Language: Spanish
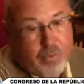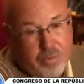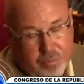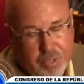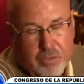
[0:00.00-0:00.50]
por
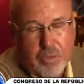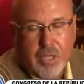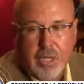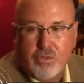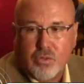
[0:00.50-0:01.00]
supuesto, el
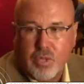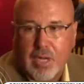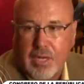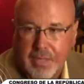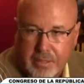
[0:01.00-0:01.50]
derecho de
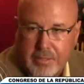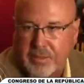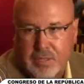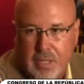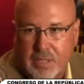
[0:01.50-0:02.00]
darle
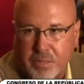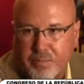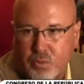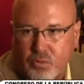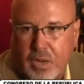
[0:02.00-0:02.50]
la
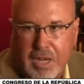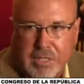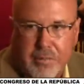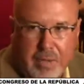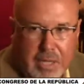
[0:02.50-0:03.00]
sepultura
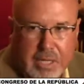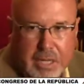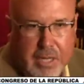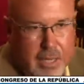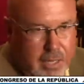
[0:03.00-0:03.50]
que se
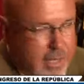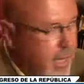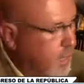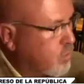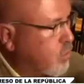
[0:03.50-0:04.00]
merezca
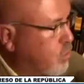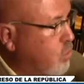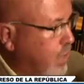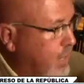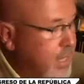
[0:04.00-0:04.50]
día que eso
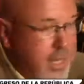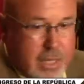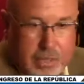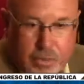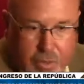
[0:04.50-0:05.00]
ocurra.
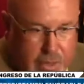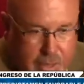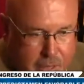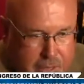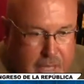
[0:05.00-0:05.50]
Eh, son eh,
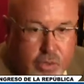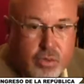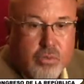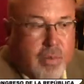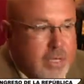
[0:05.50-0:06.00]

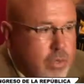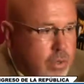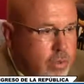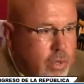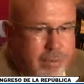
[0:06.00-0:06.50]
derechos
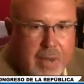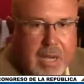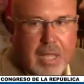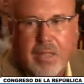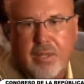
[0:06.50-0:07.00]
básicos que una
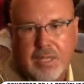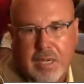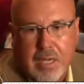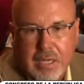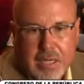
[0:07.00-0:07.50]
pareja debe
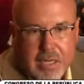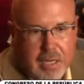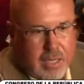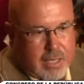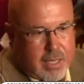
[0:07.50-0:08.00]
tener
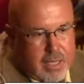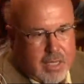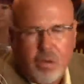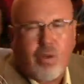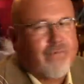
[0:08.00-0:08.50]
eh, y
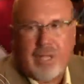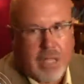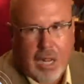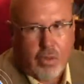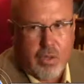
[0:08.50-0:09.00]
que no
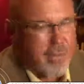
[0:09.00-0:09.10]
afectan a los